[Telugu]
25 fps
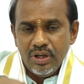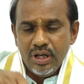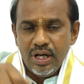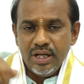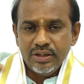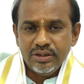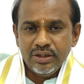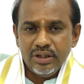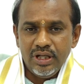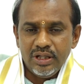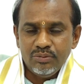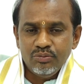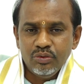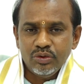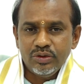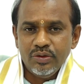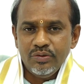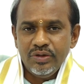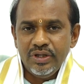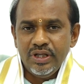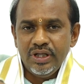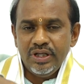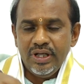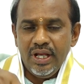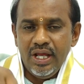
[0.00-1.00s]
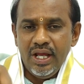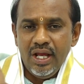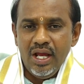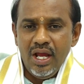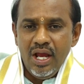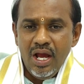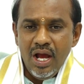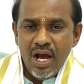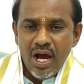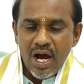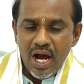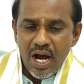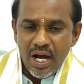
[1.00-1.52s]
అసలు అద్భుతం ఏంటంటే
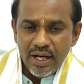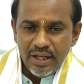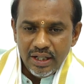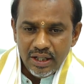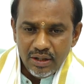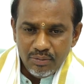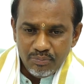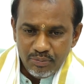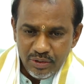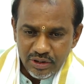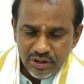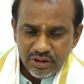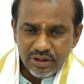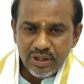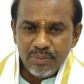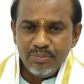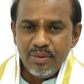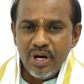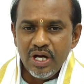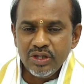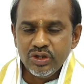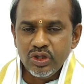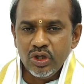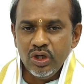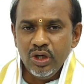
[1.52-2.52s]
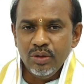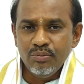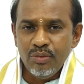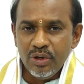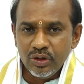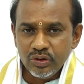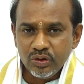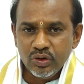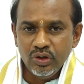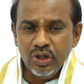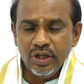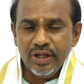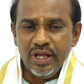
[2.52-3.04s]
ఆయన పెద్ద పాత్రలో
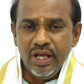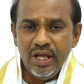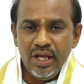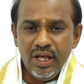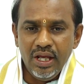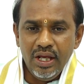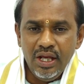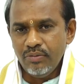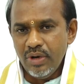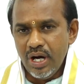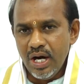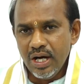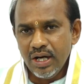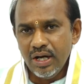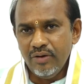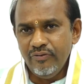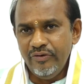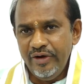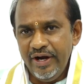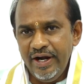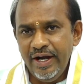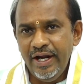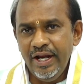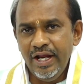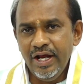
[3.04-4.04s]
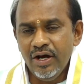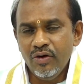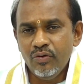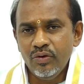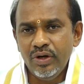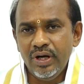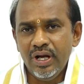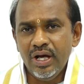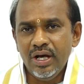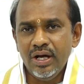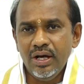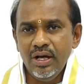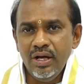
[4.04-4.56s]
భక్తులకి బాగా వేడిగా
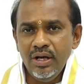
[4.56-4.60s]
ఉన్న